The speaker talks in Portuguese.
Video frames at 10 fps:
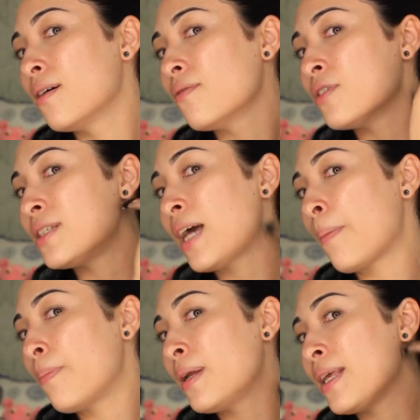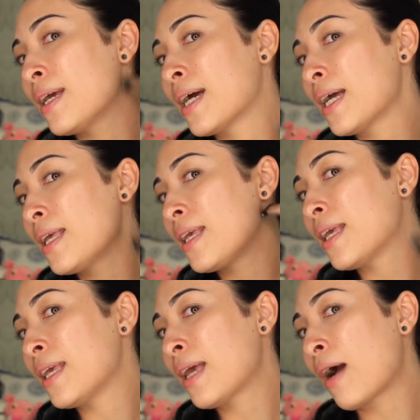você aplica
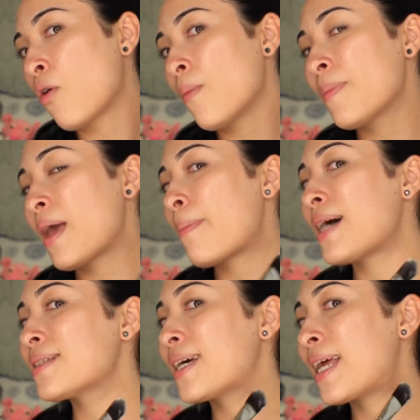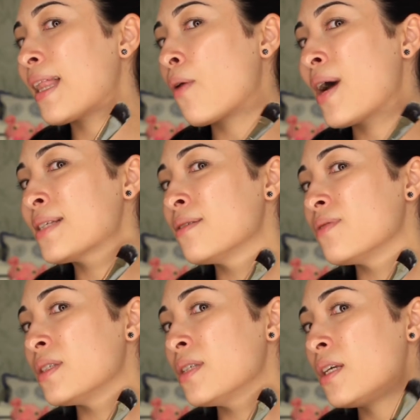aqui, como a minha máscara ela é quase
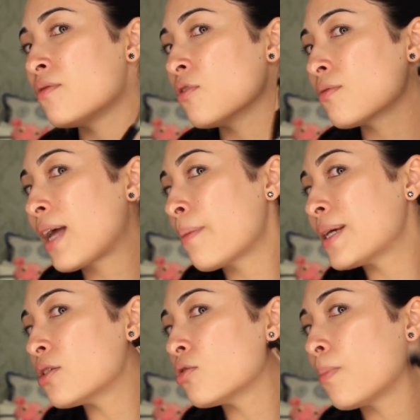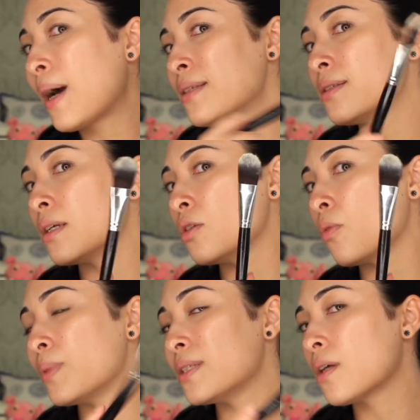invisível, tá? Mas eu tô passando,
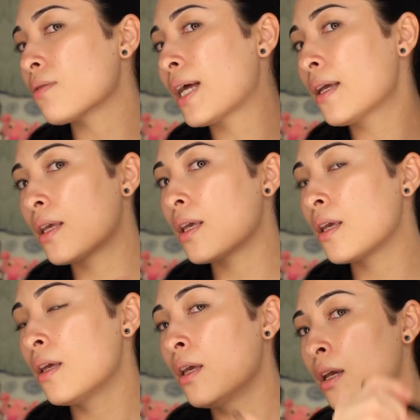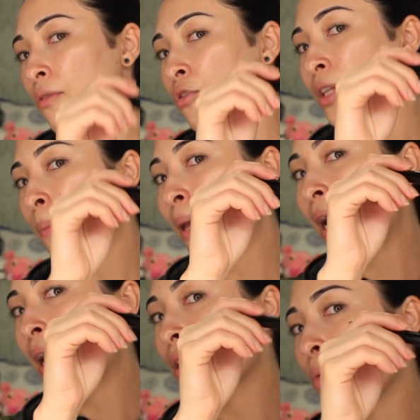o pincel tá aqui, vou até
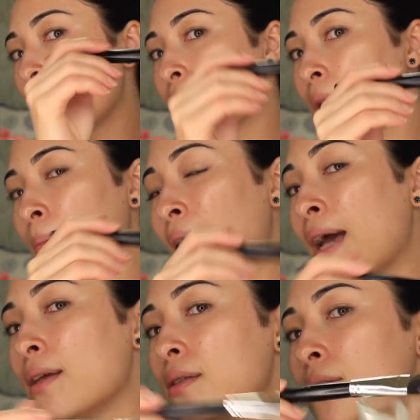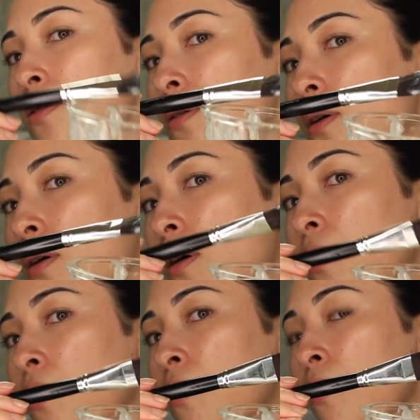pegar aqui um pouquinho mais, ó,
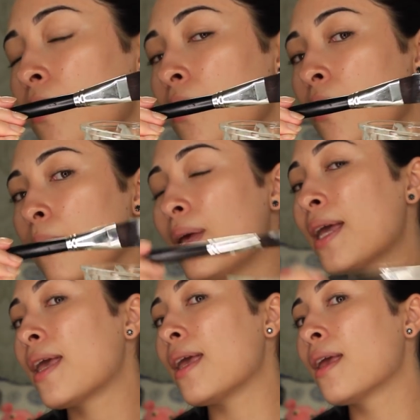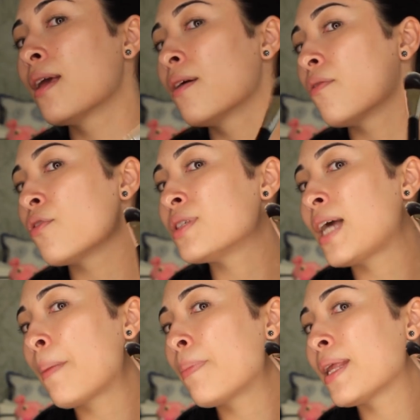peguei. Você
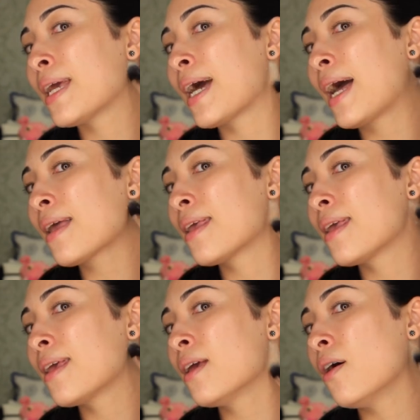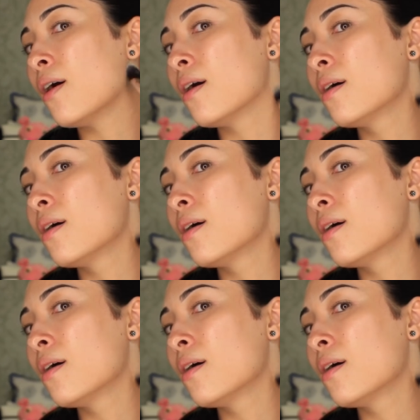aplica aqui, ó,